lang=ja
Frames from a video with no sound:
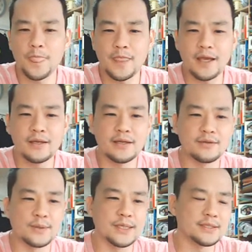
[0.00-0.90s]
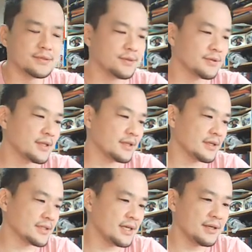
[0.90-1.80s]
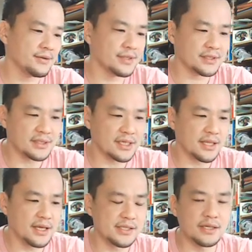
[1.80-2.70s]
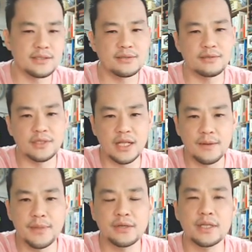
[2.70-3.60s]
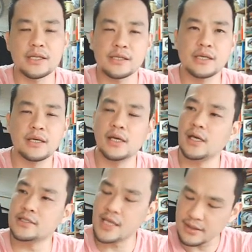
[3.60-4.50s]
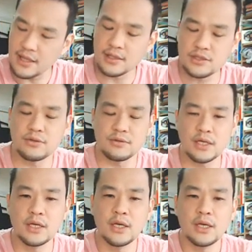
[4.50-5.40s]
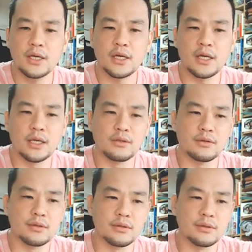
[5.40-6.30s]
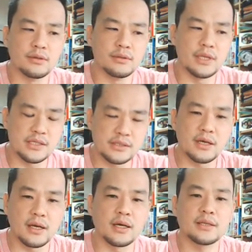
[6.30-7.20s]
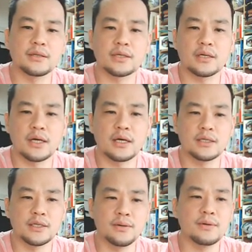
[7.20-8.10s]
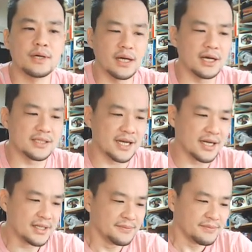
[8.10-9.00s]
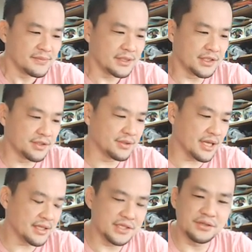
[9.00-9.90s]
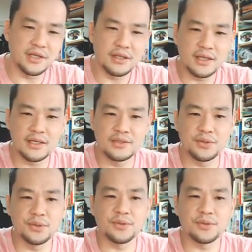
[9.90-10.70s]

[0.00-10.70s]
ねえーと、キリスト教ってだって西洋ですら定着するのに何百年、えー、1000年以上のね、えーと年数がかかってるんだから日本がじゃあ10年20年でキリスト教